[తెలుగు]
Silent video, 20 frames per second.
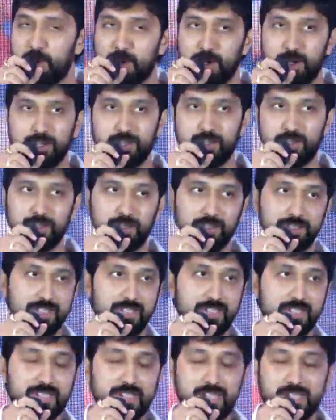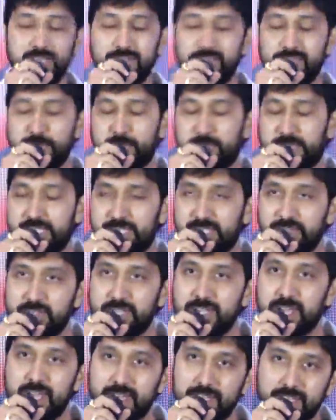మొహాల్లో
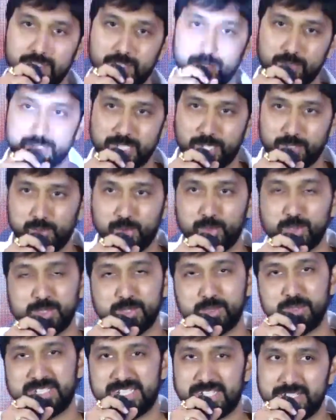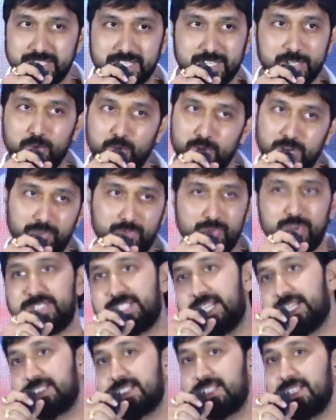విపరీతమైన ఆనందం సంతోషం చిన్నదానికి కూడా నవ్వు
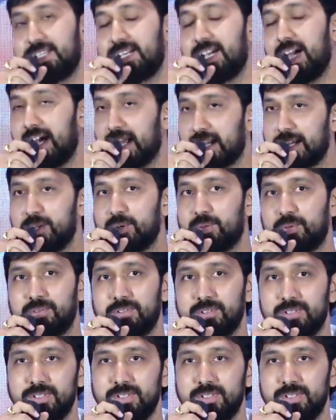వచ్చేస్తుంది కారణం